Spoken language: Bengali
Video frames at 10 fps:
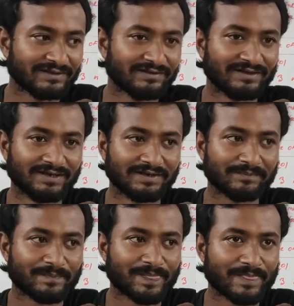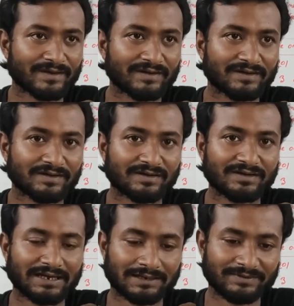যে
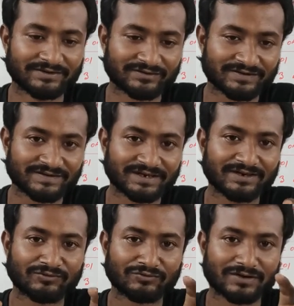অ্যালবেট্রসটাকে কোনো